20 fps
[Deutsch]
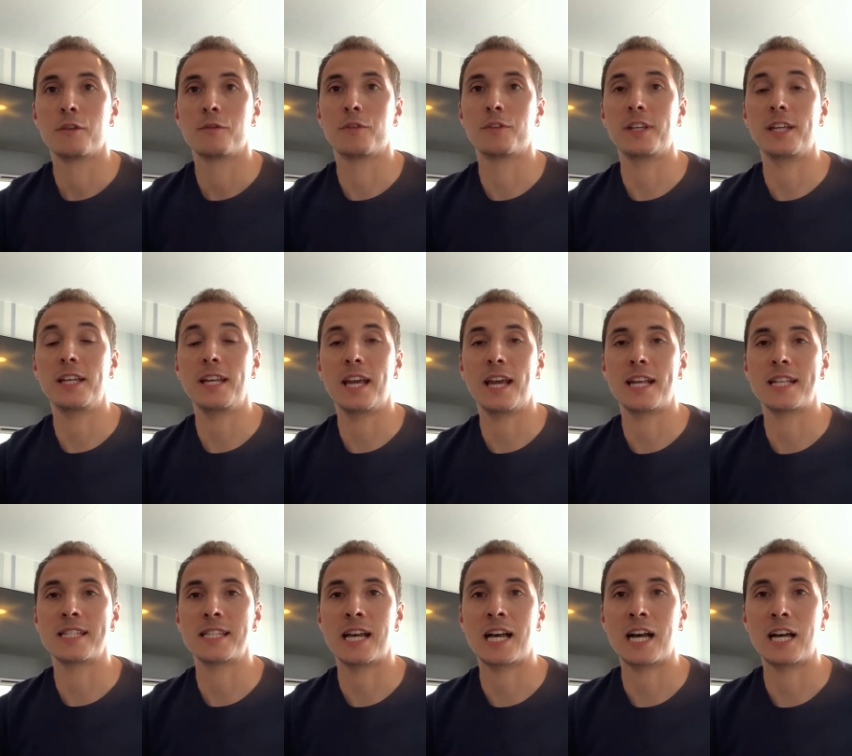Von denen hat
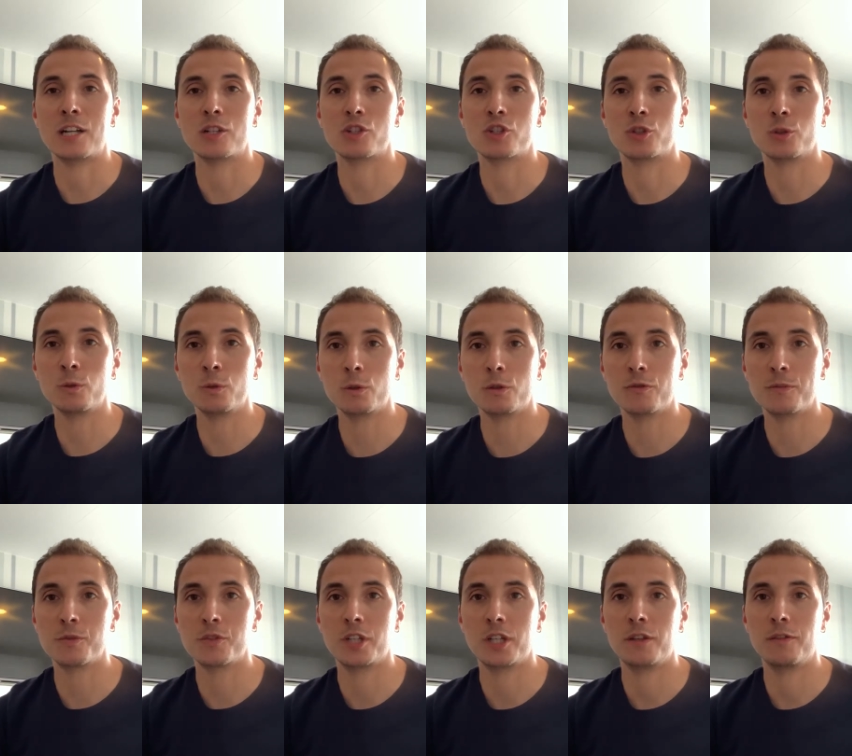es acht Stück auf
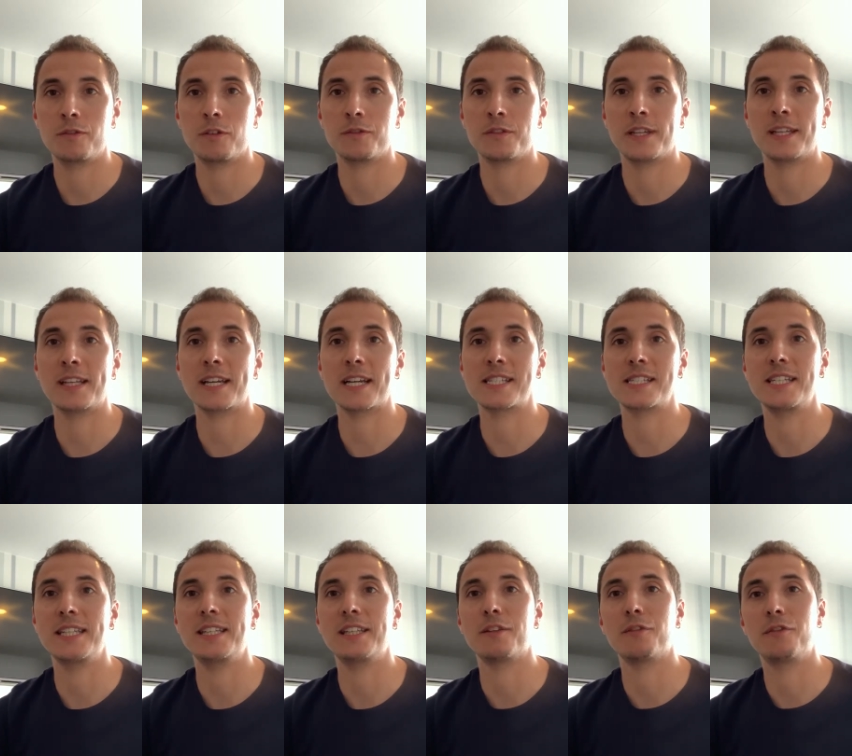dem Schiff, auf jeder
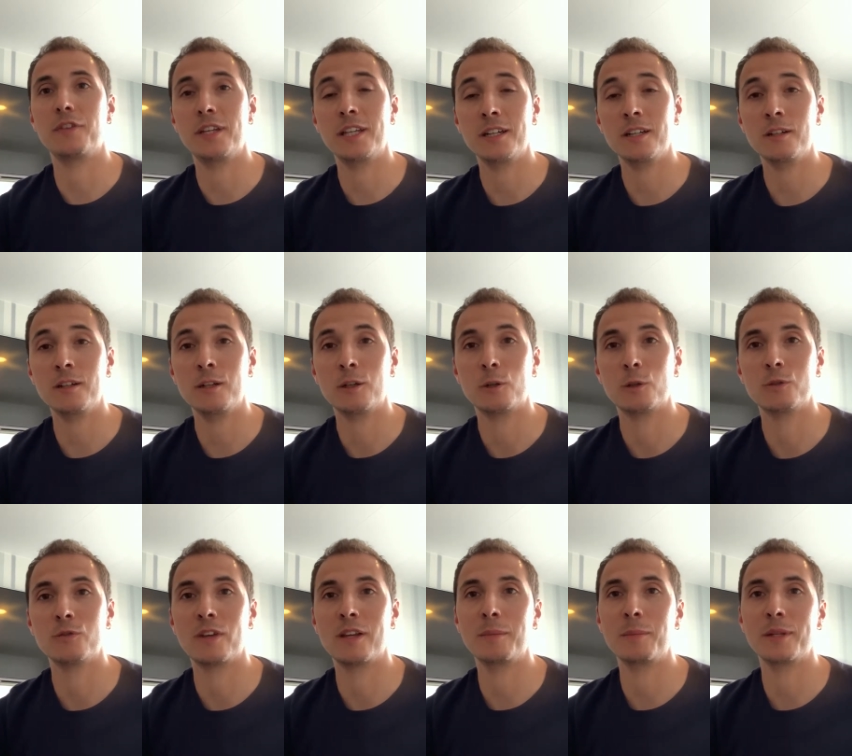Seite vier.
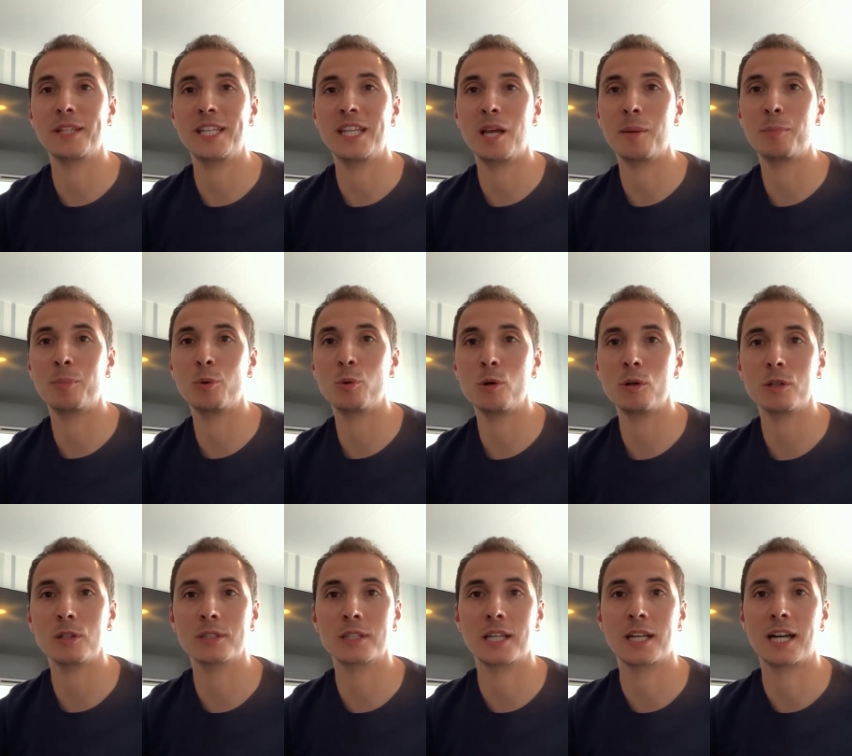Und wenn man die
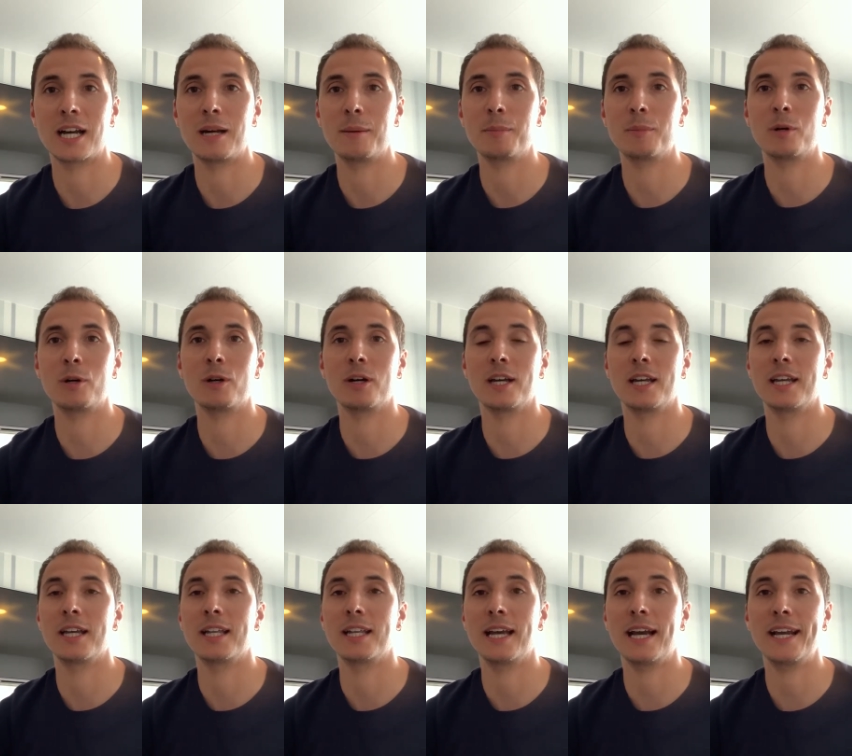bucht, kann man
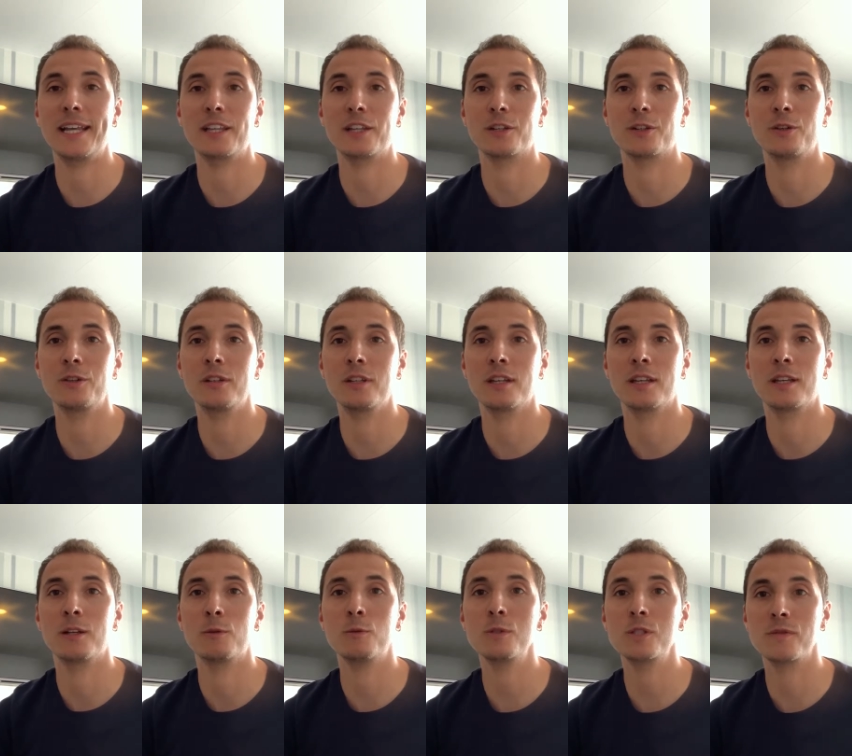äh, leider nicht
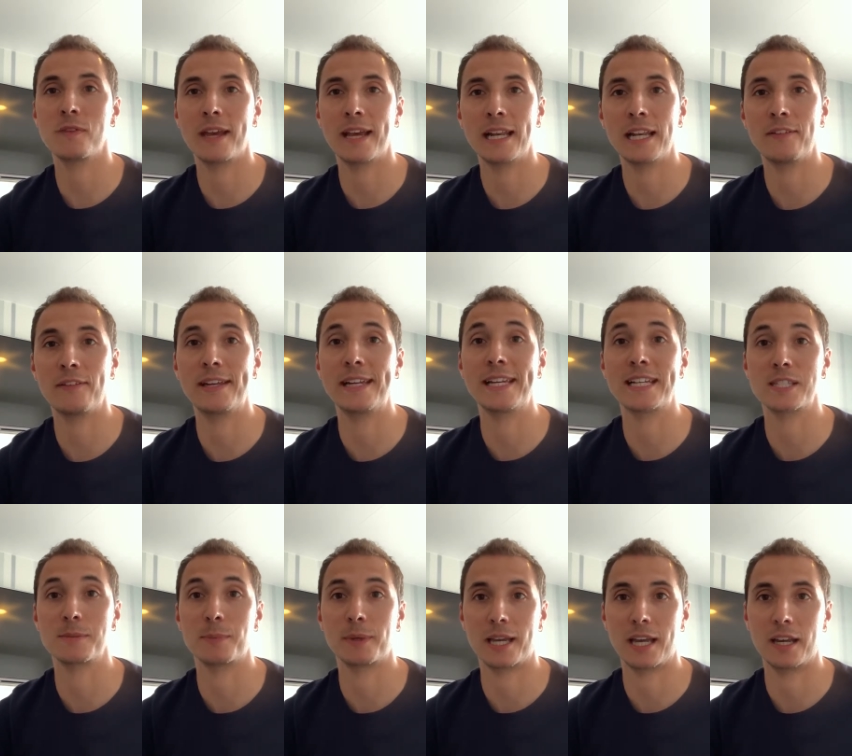auswählen, wie
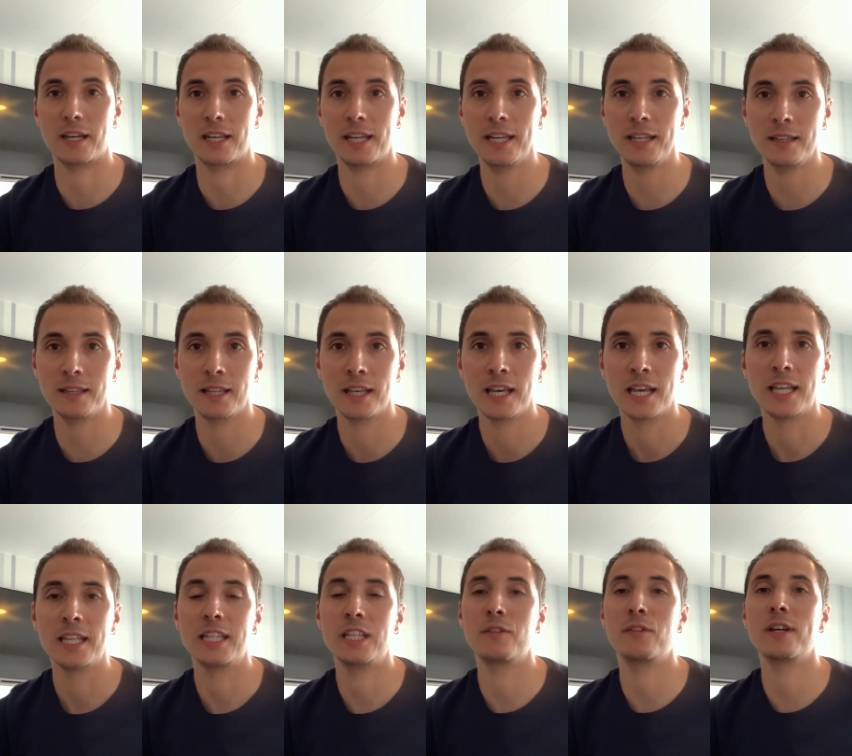das man gerne hätte.
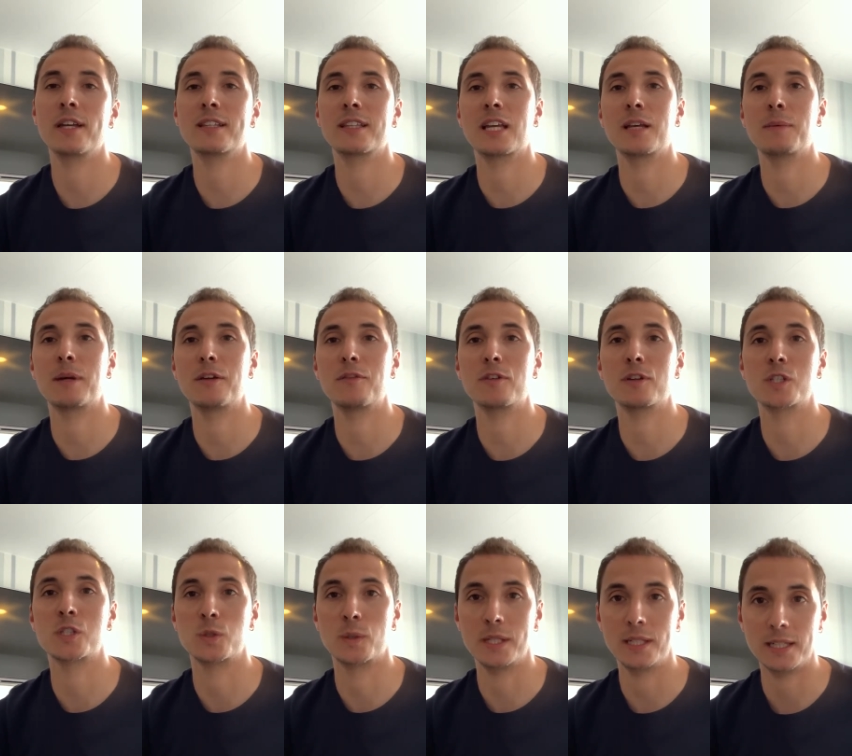Die wird einem einfach
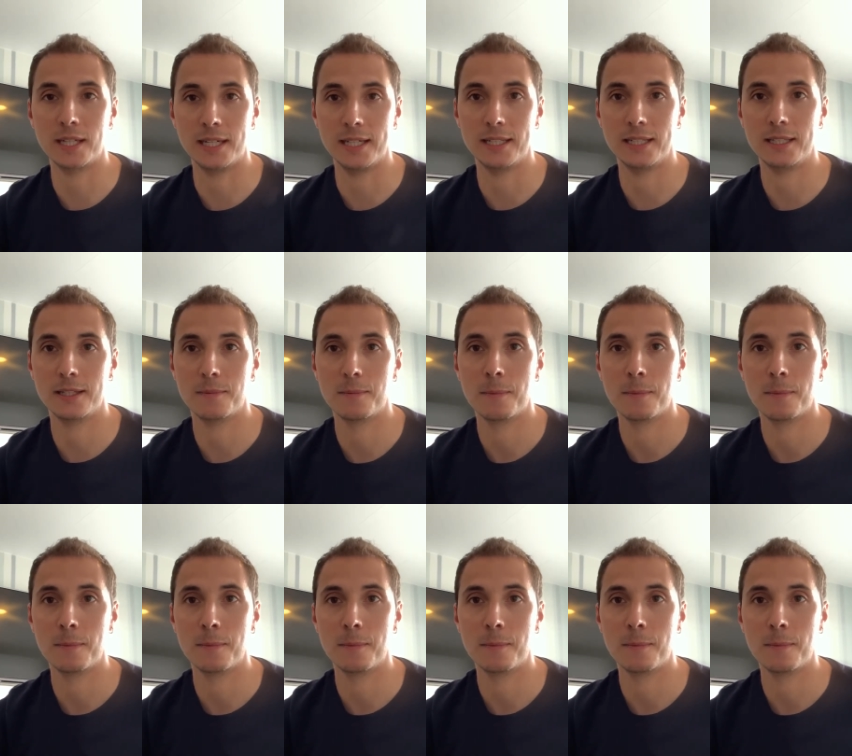zugeteilt.